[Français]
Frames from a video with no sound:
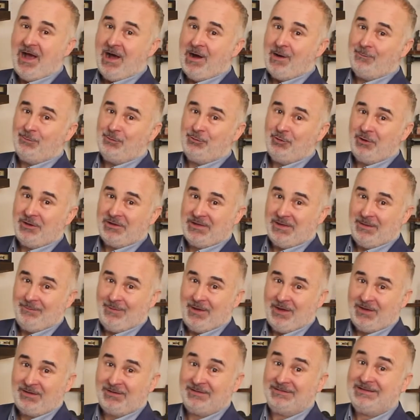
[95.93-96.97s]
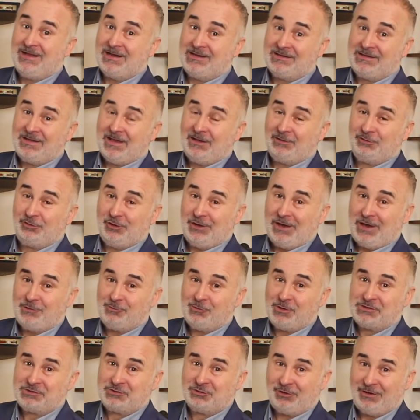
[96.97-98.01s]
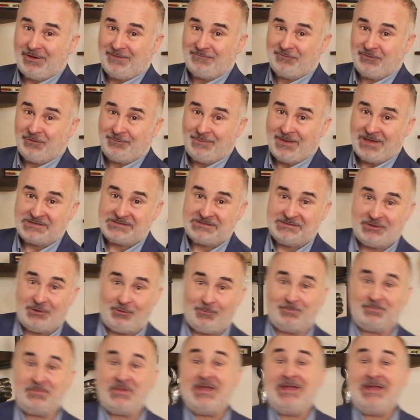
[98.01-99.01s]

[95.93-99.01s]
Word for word: à Emploi Québec dans le cadre de la loi sur la formation.